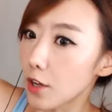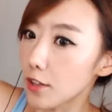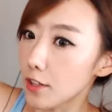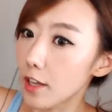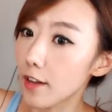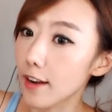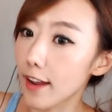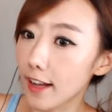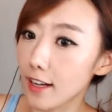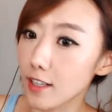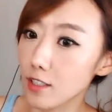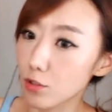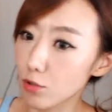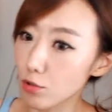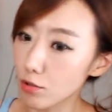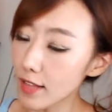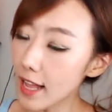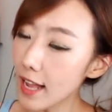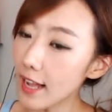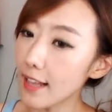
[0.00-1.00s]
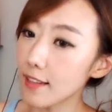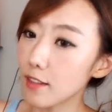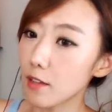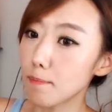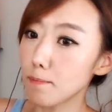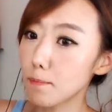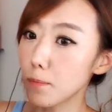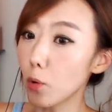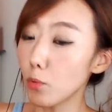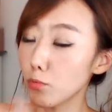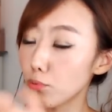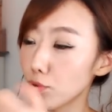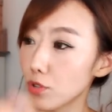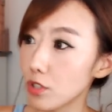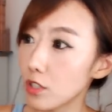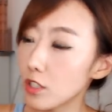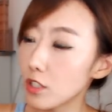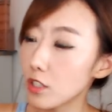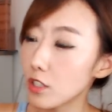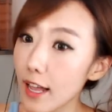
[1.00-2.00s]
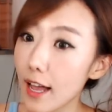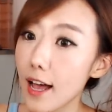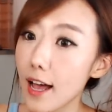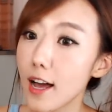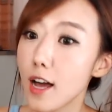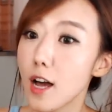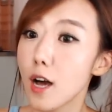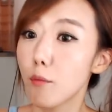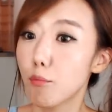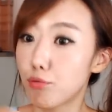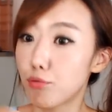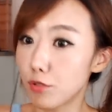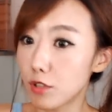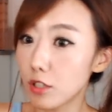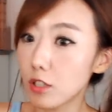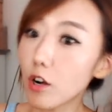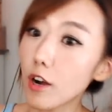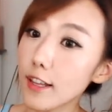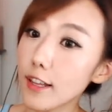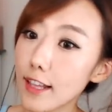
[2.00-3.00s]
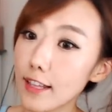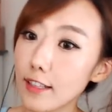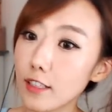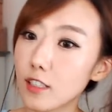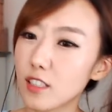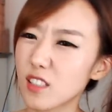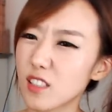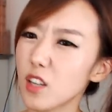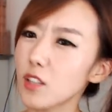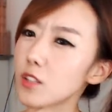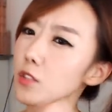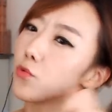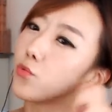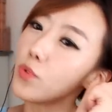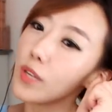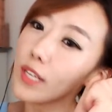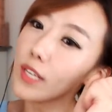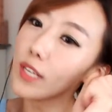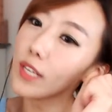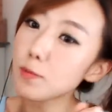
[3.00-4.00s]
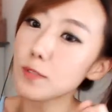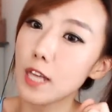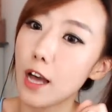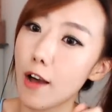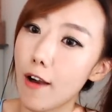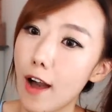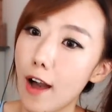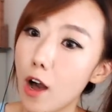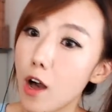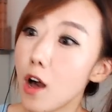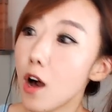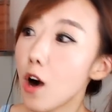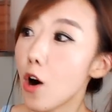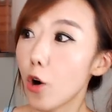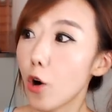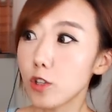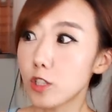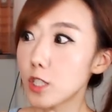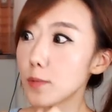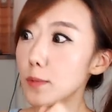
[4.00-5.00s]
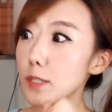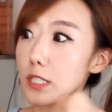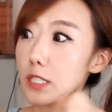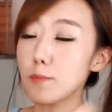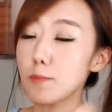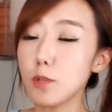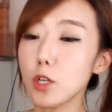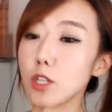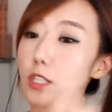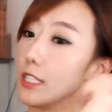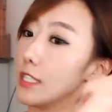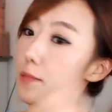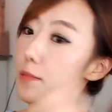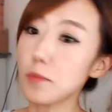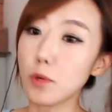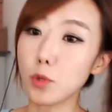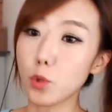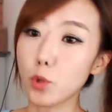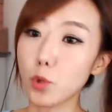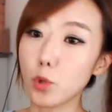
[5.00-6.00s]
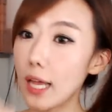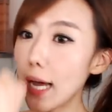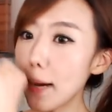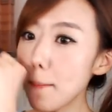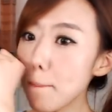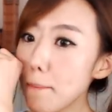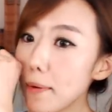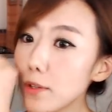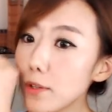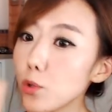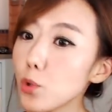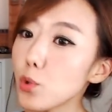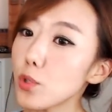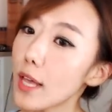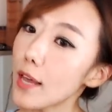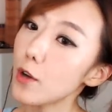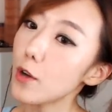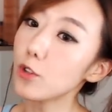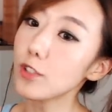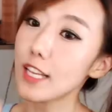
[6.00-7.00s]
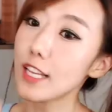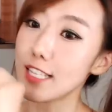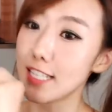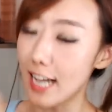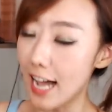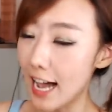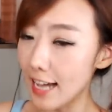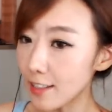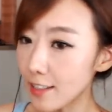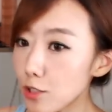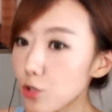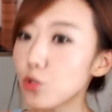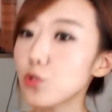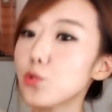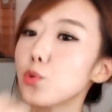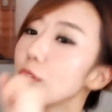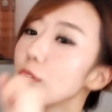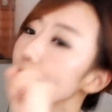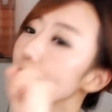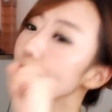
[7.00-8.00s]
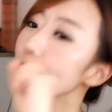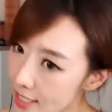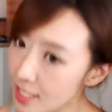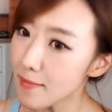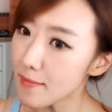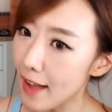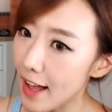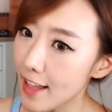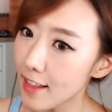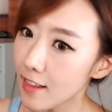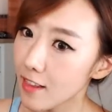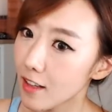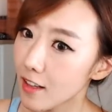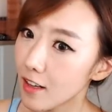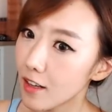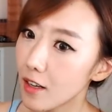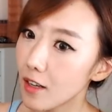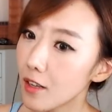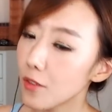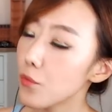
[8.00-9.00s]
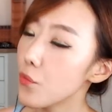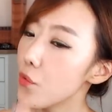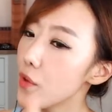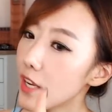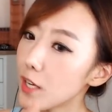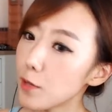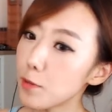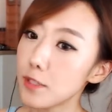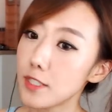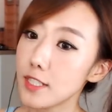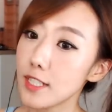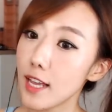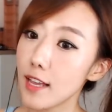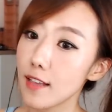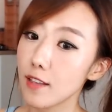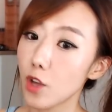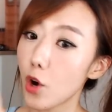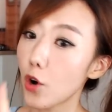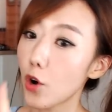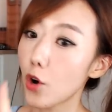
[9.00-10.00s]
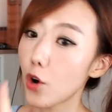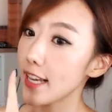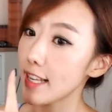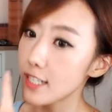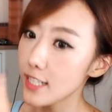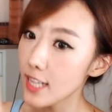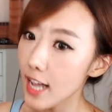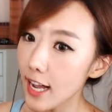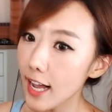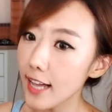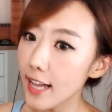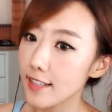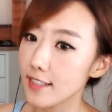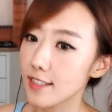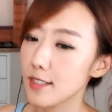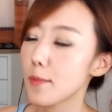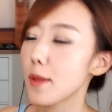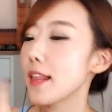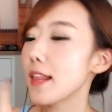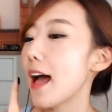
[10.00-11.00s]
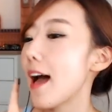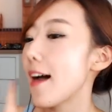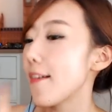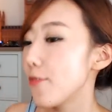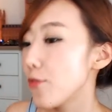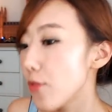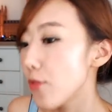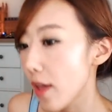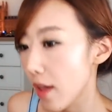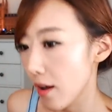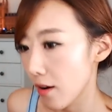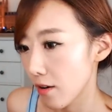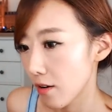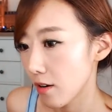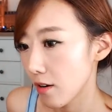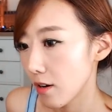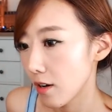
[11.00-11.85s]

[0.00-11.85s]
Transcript: 연결해가지고 땅에서 물을 끌어다가 불을 꺼야 되는 그런 위급 상황. 어쩌면 10년, 20년 동안 한 번도 사용되지 않을 수도 있지만 위급 시에 여기에 차가 있으면 안 돼요.